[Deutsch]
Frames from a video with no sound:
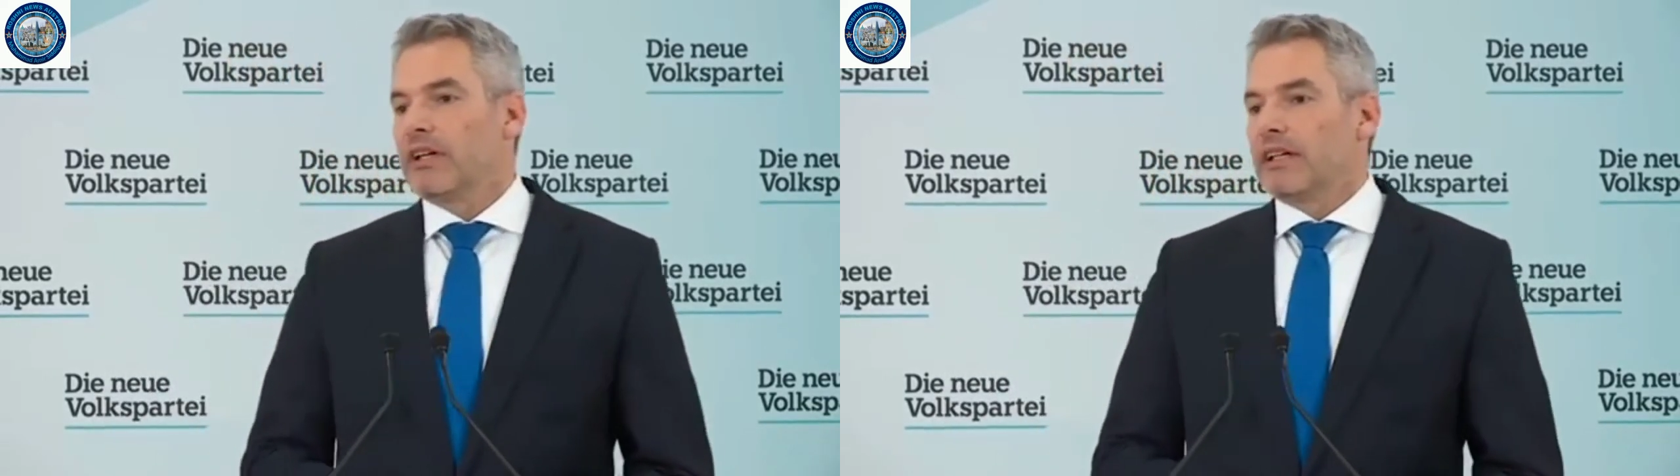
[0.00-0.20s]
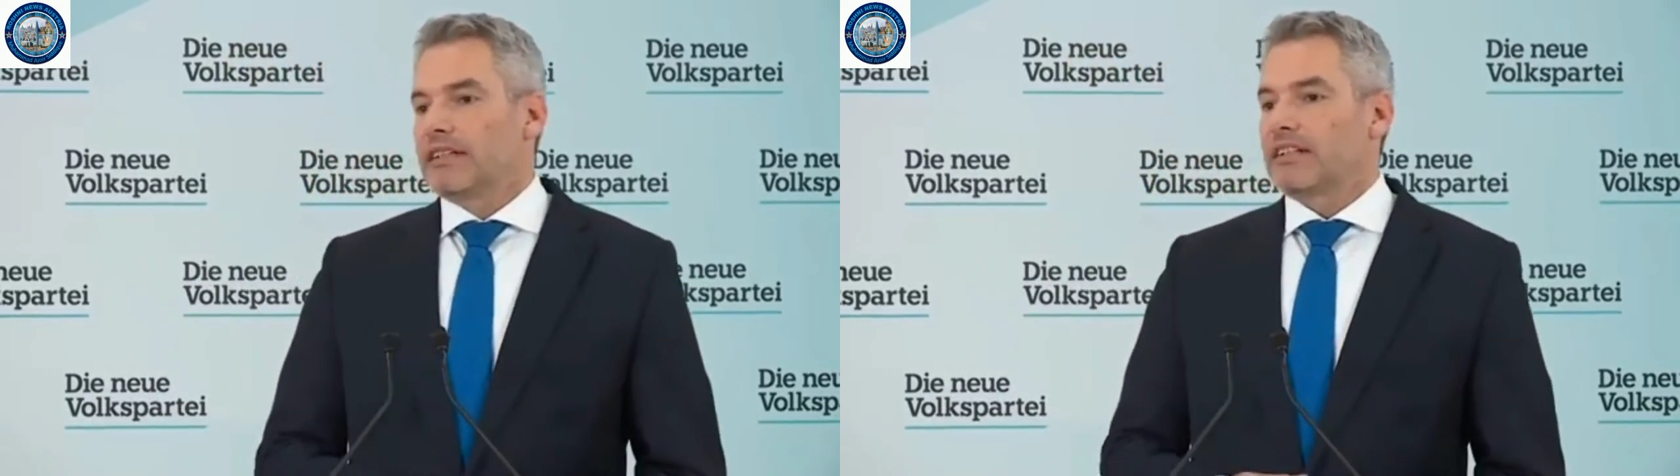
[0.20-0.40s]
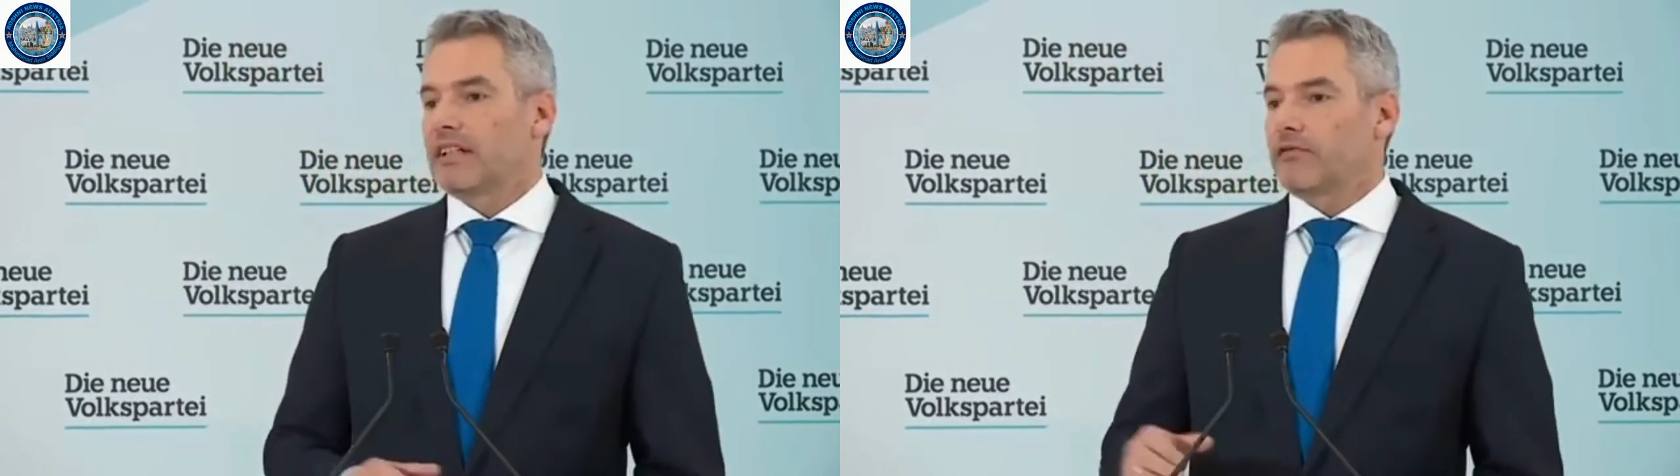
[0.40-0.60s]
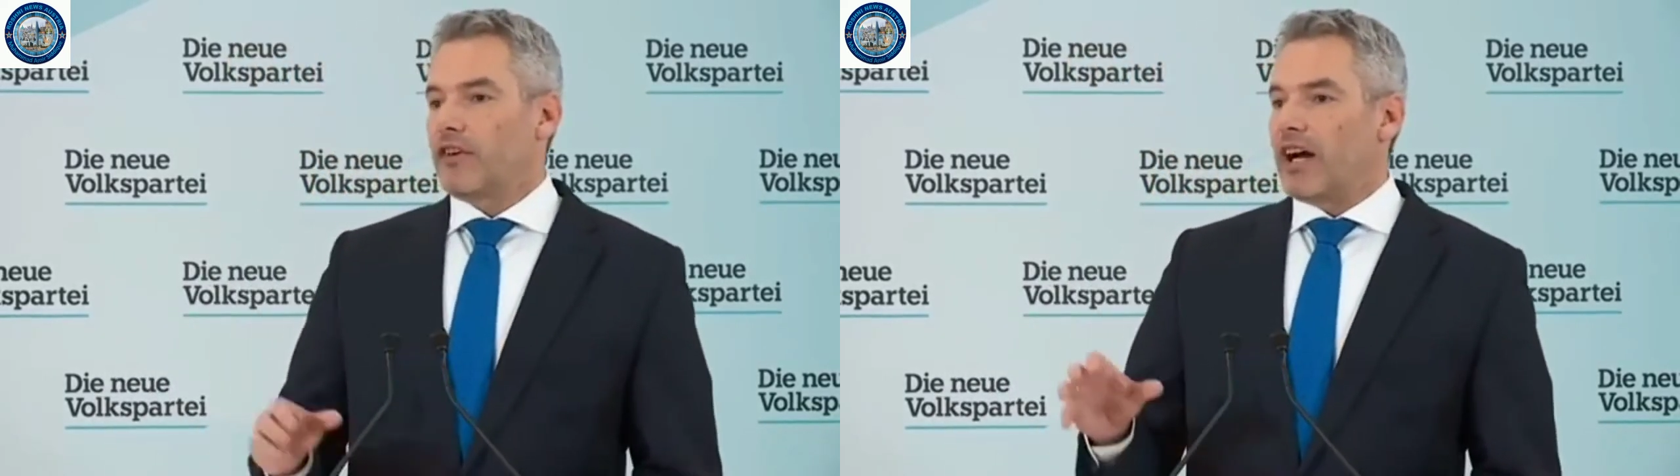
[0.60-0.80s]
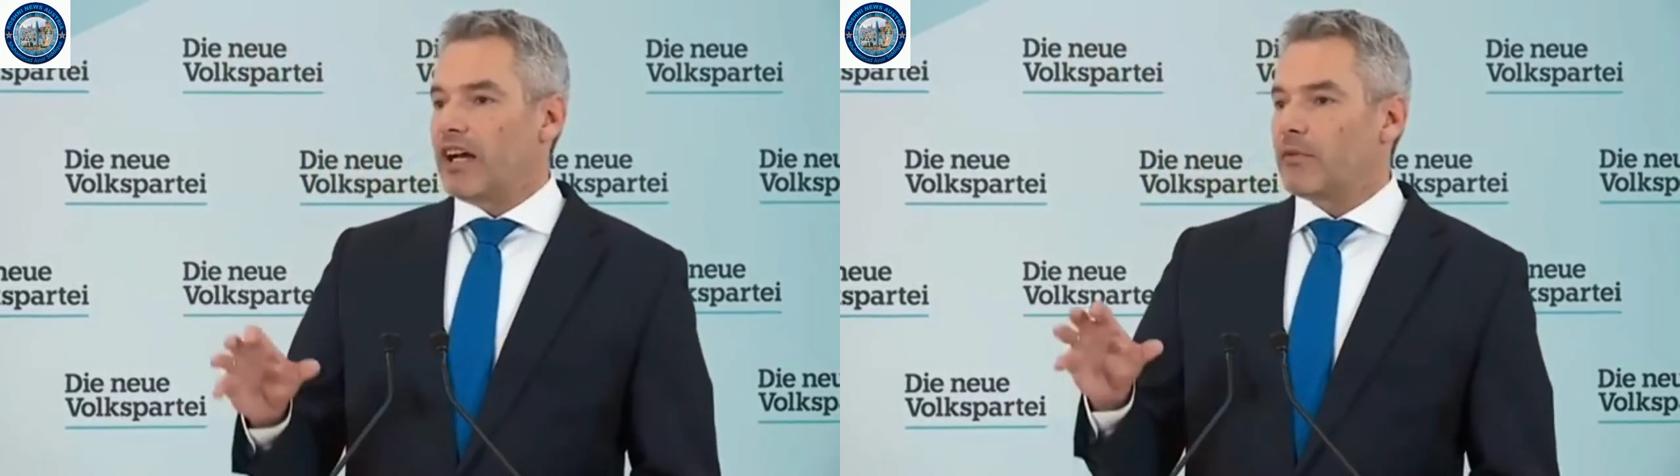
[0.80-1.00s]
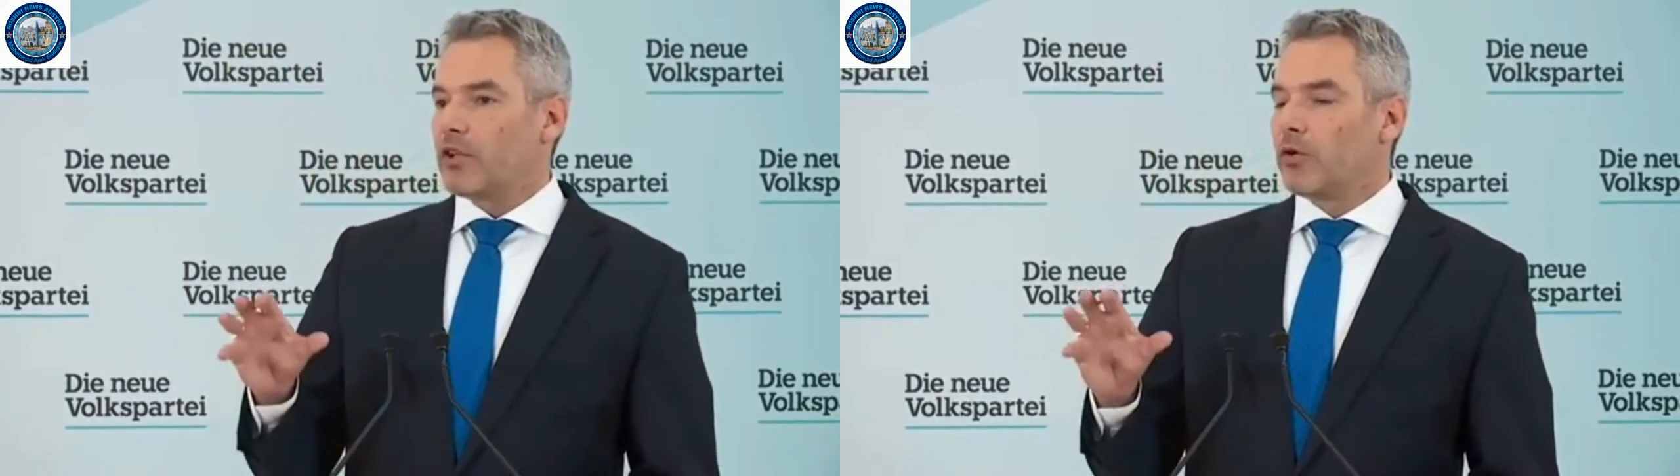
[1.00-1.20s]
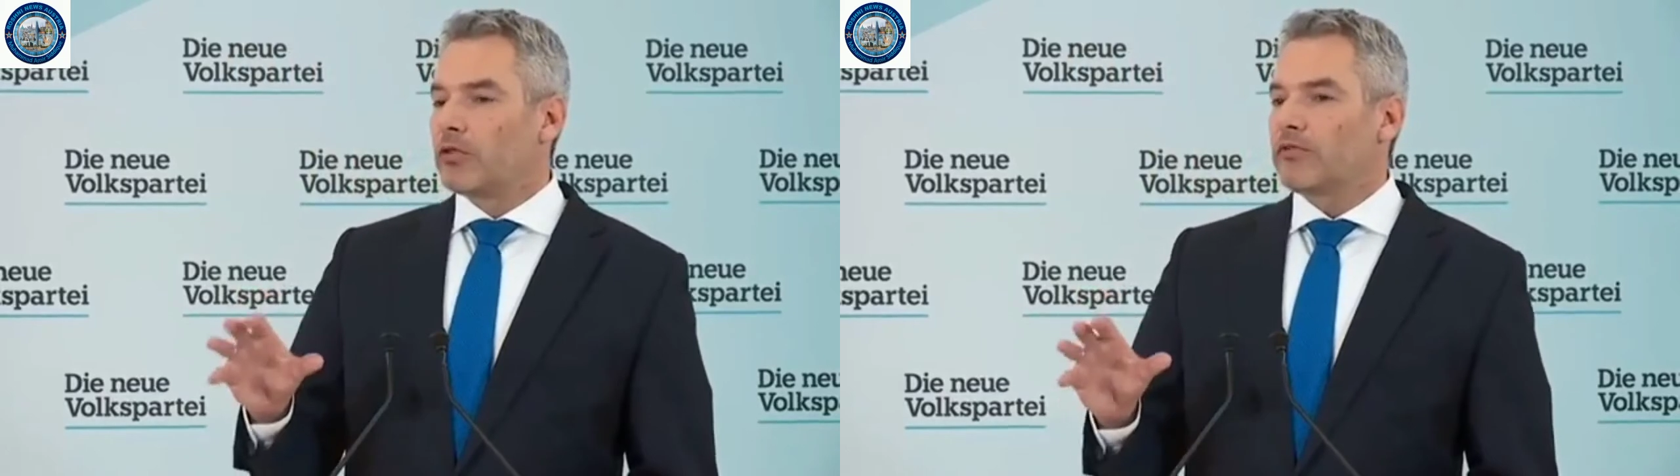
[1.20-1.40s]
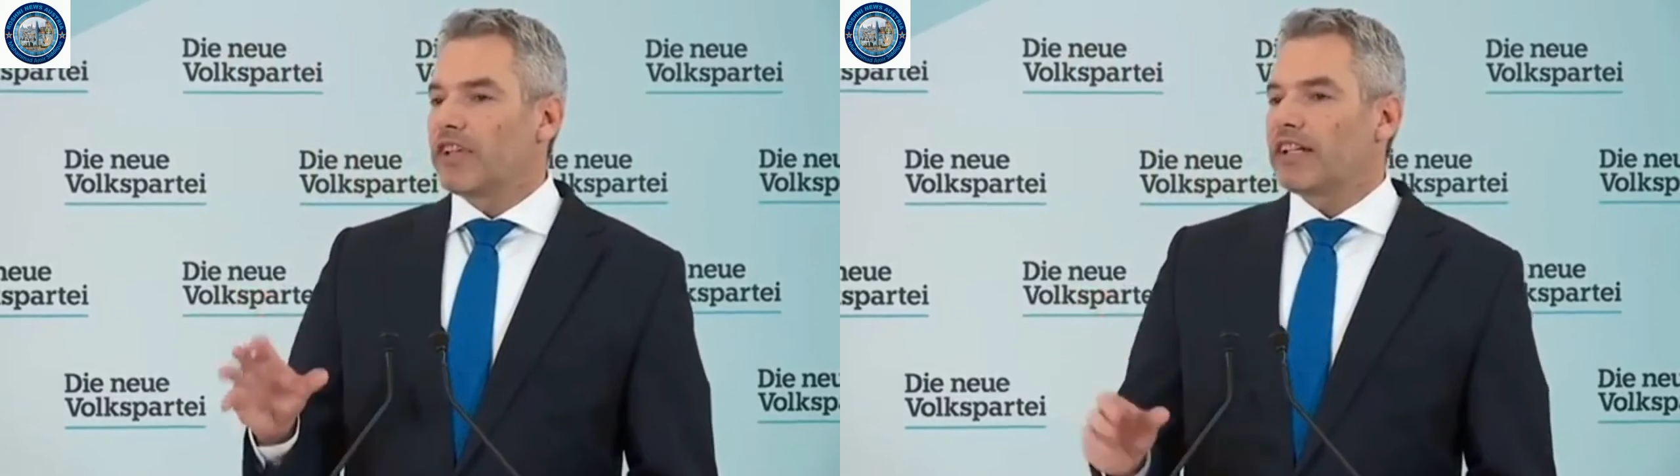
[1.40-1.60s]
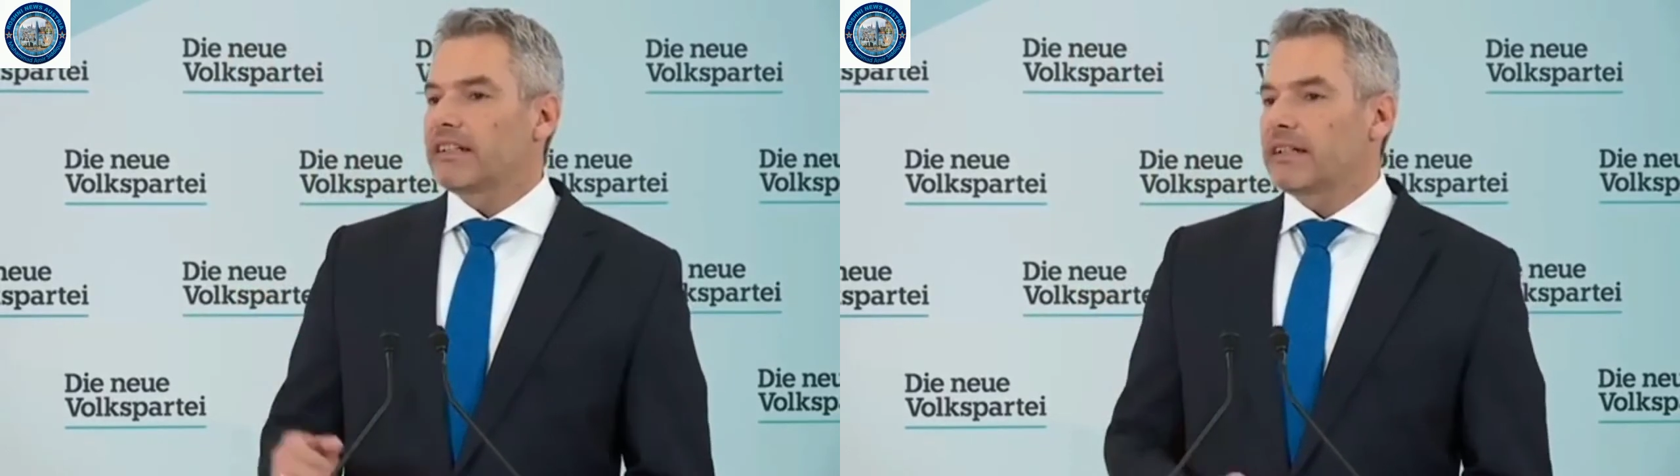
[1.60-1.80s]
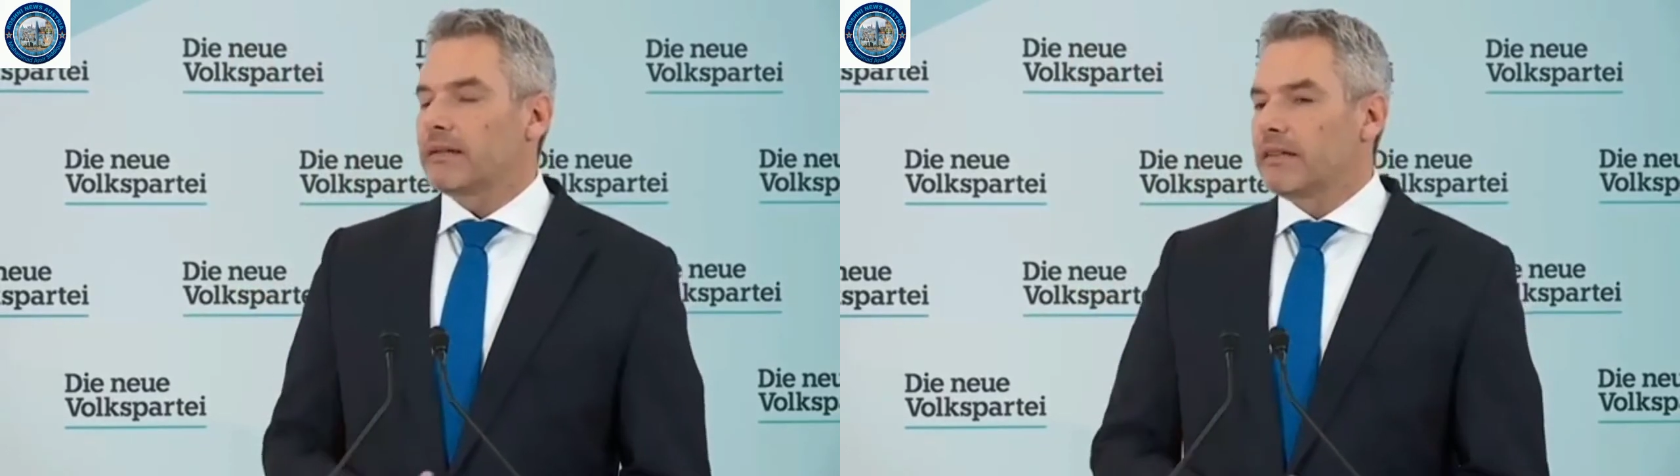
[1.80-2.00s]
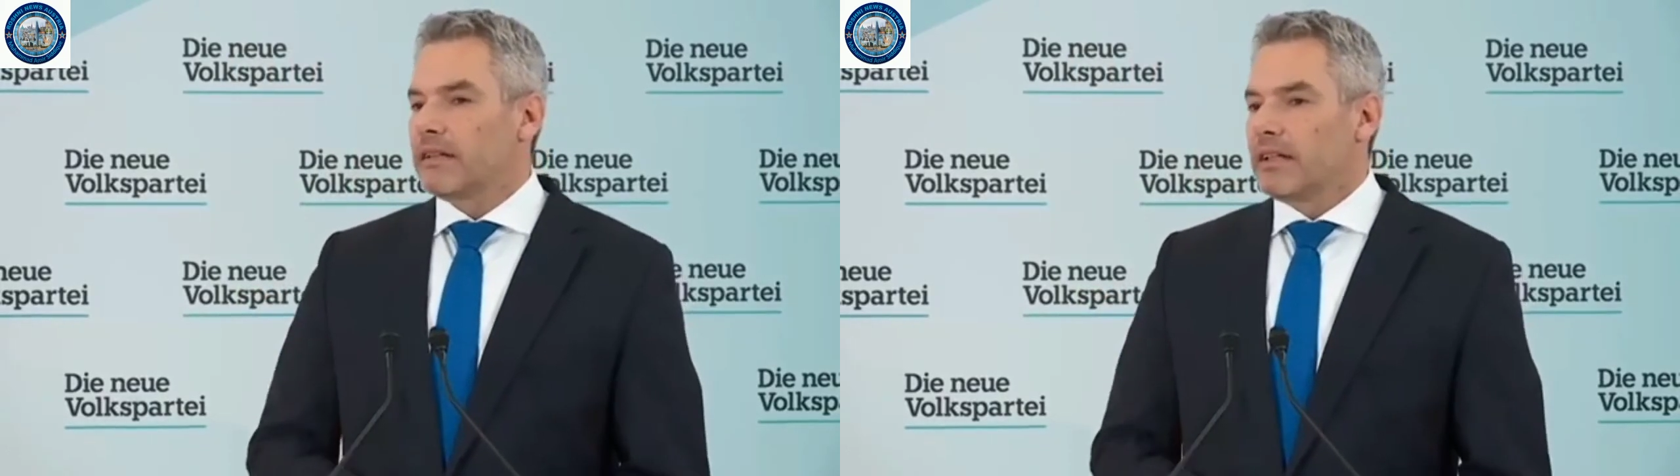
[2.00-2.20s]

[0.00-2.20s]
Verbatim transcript: sie sind vor allem Grundwerte,